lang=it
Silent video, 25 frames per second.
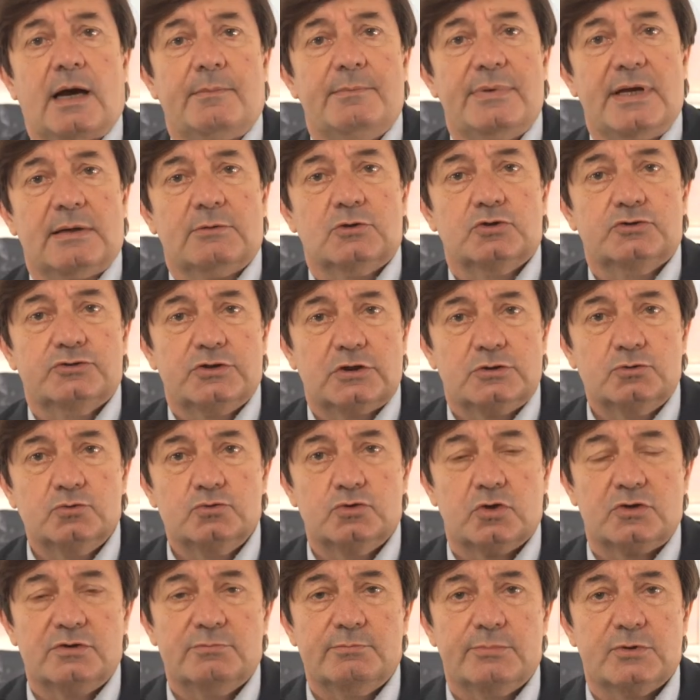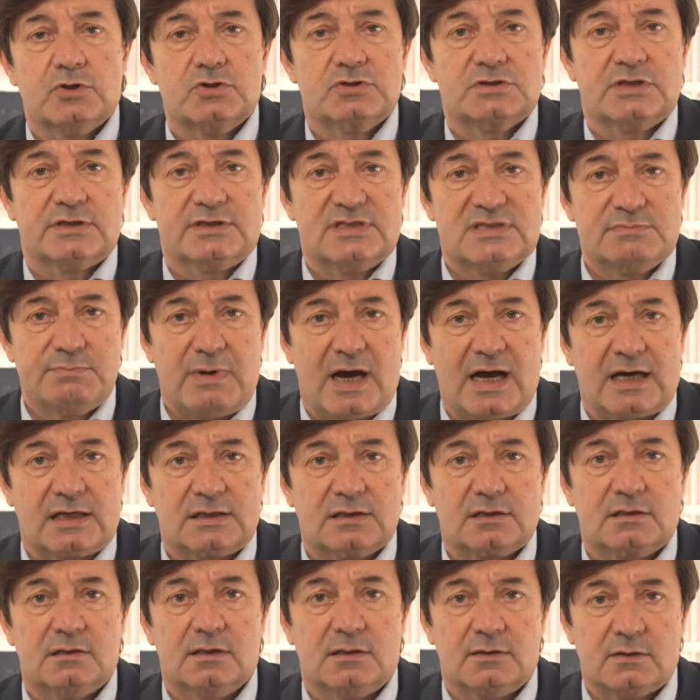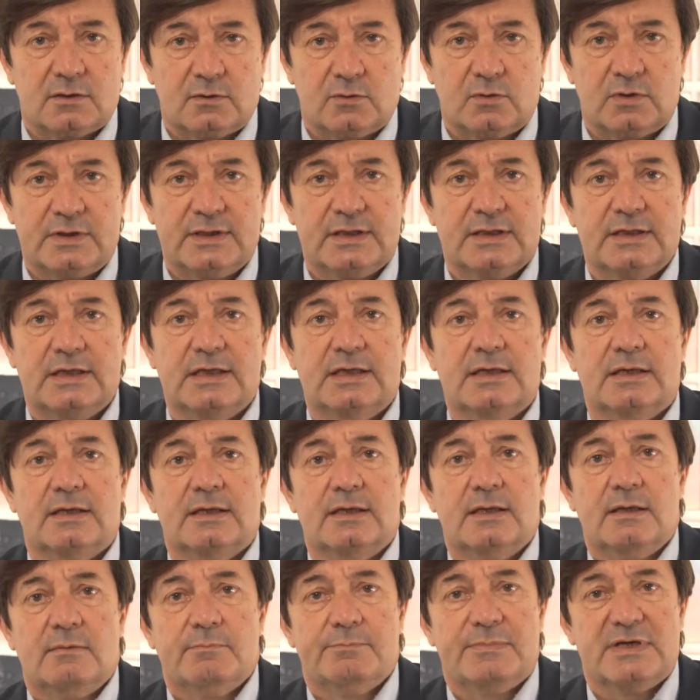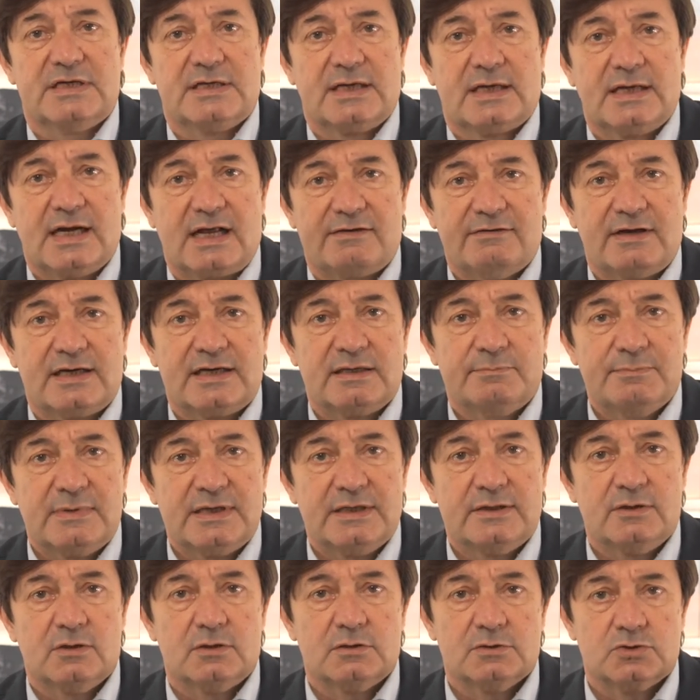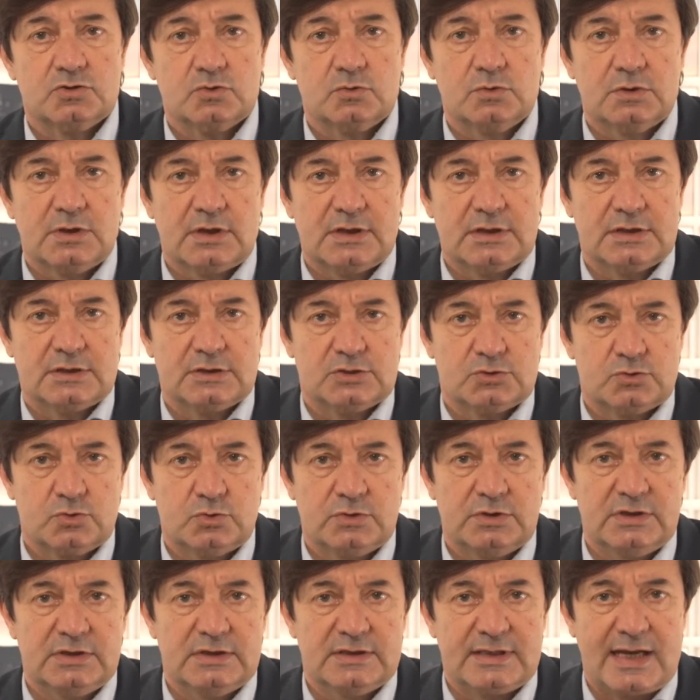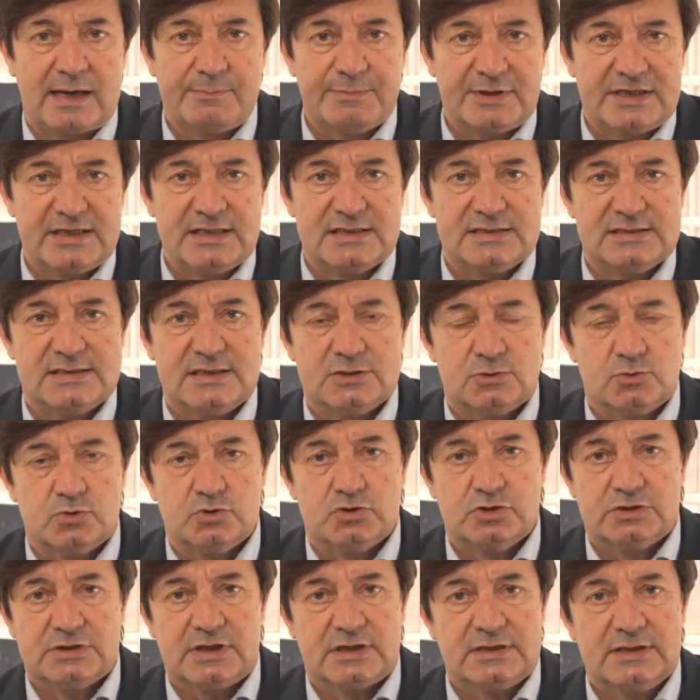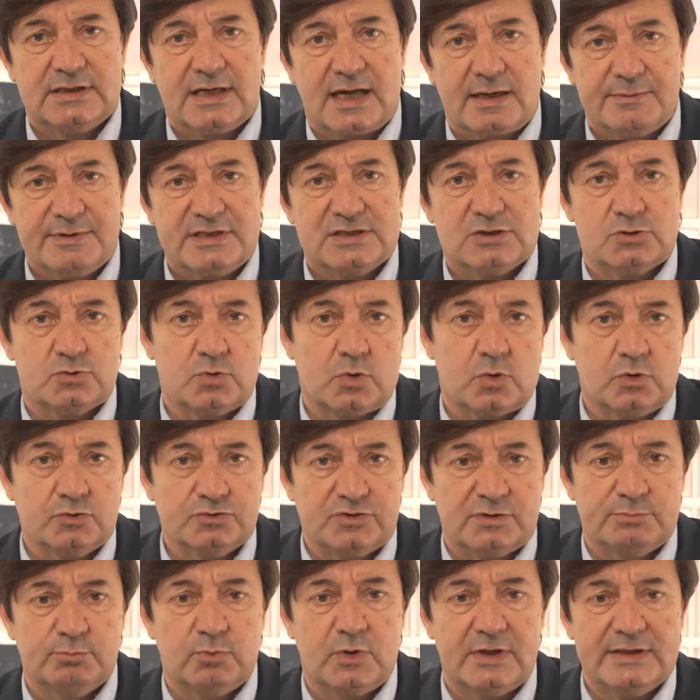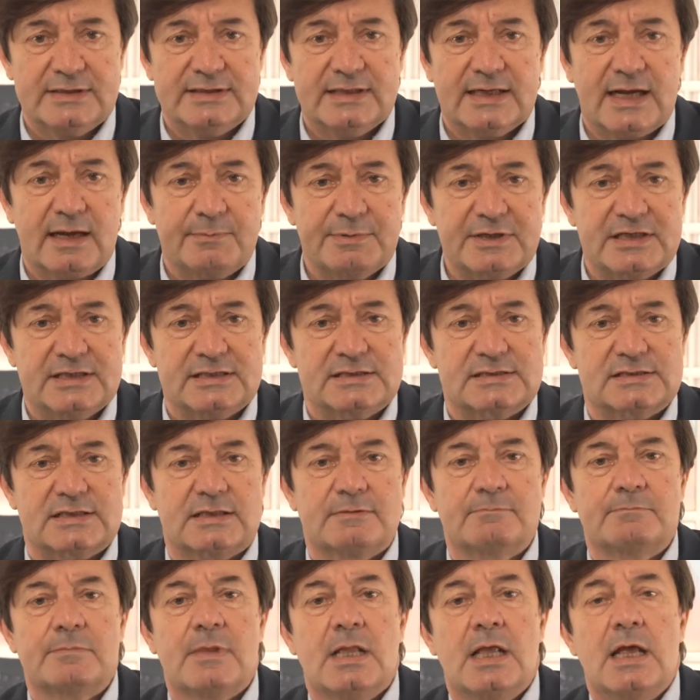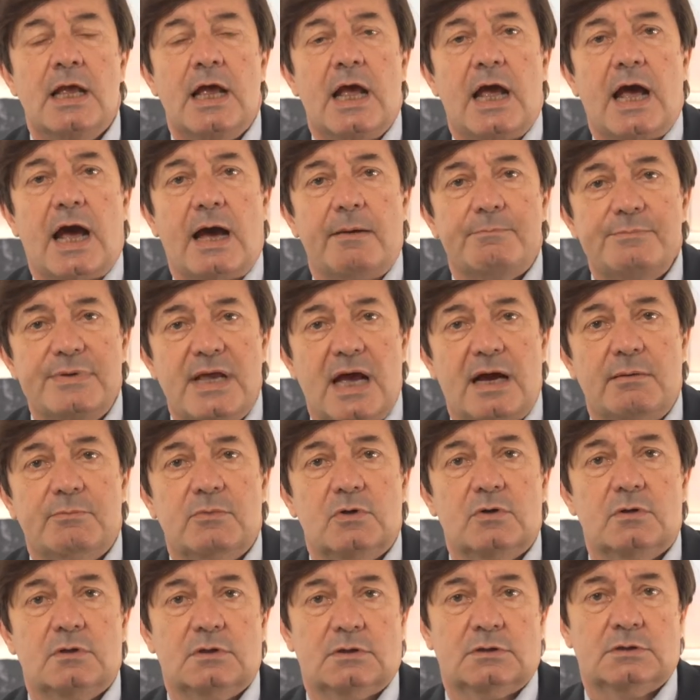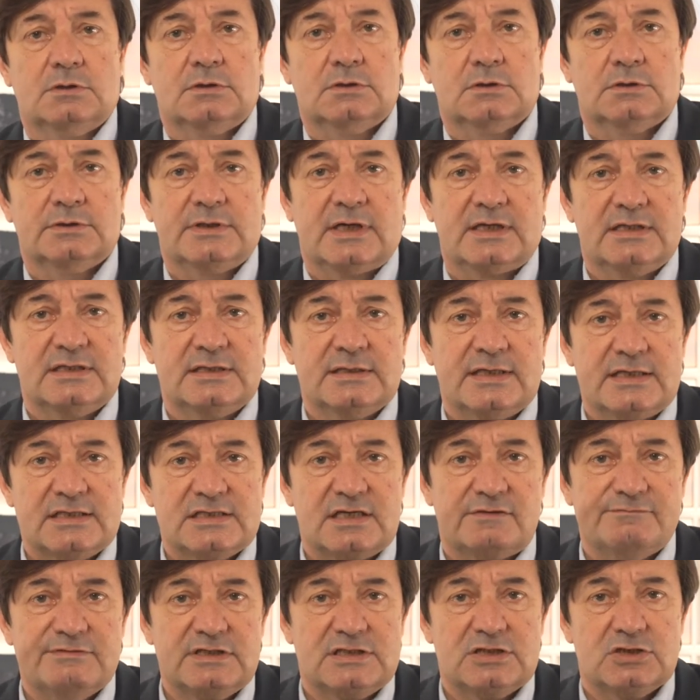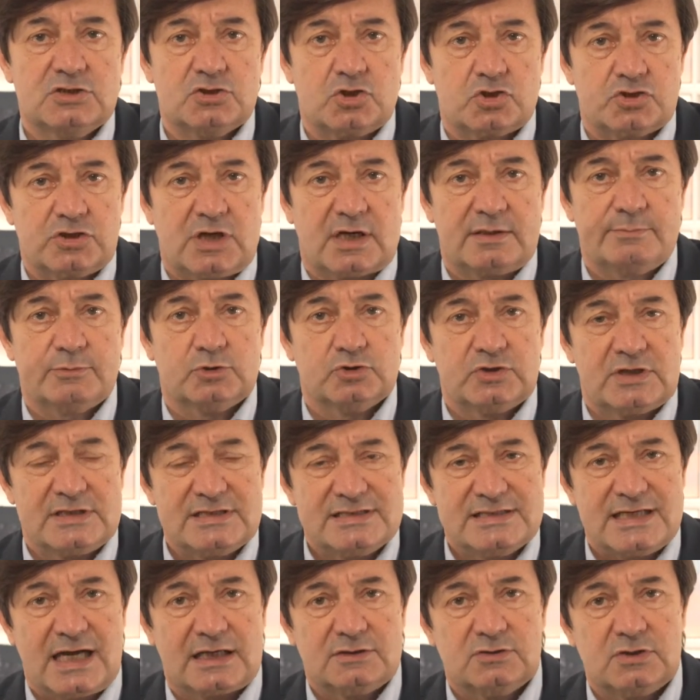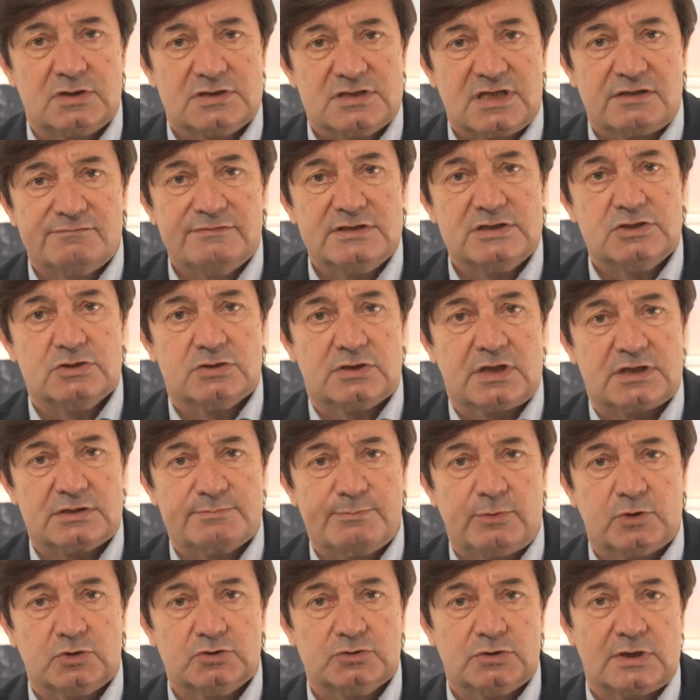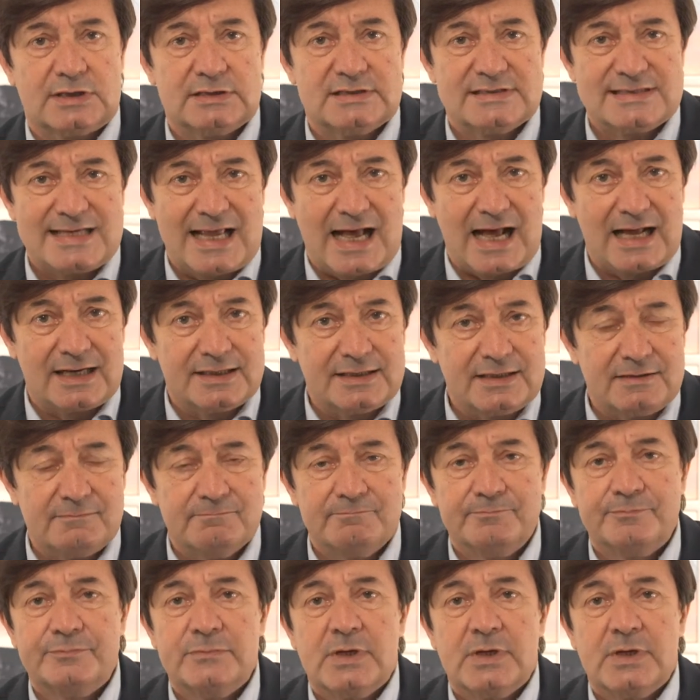abbiamo ottenuto l'imposta di sbarco, quindi per gravare meno sul, sui capresi, e sui cittadini capresi, sui contribuenti capresi, abbiamo eh, nei, nei, servizi sociali potenziato il servizio trasporto anziani,